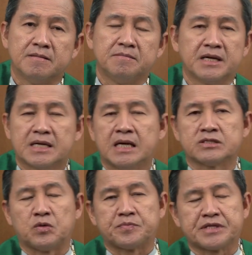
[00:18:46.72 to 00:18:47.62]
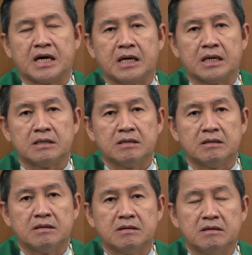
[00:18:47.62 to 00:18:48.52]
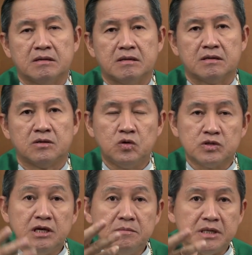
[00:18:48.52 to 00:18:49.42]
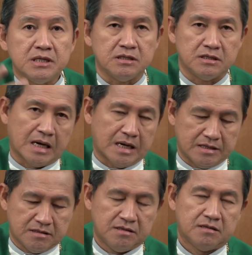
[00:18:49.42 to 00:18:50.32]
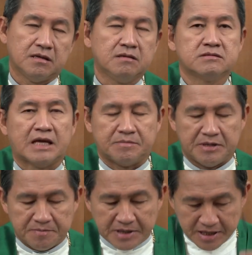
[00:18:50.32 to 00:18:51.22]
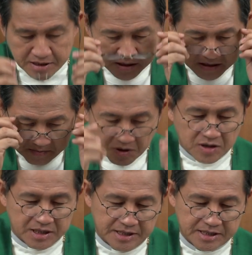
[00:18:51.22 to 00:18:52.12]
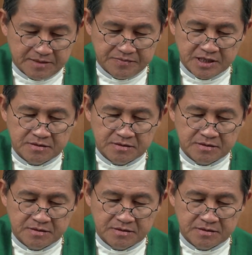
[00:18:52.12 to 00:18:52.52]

ไม่กล้าสบตาดูที่มือนายแล้วแต่งเป็นเพลงเพาะเลยครับ